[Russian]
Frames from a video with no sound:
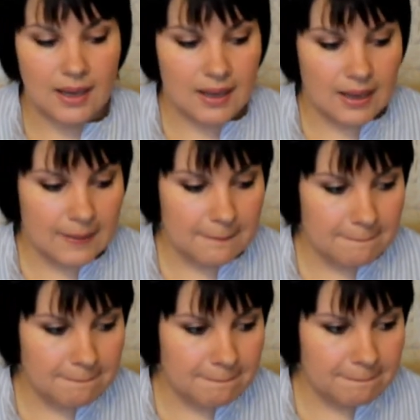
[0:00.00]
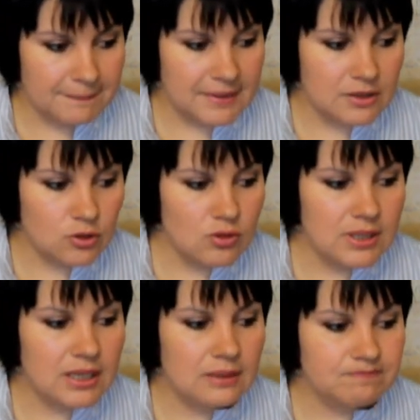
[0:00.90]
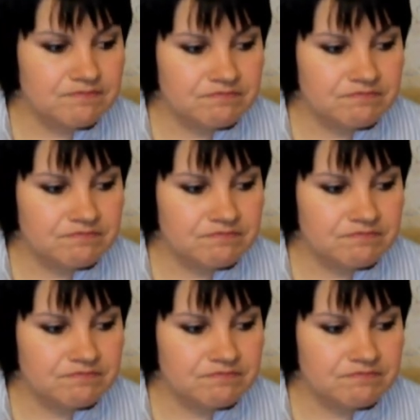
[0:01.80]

эм, не только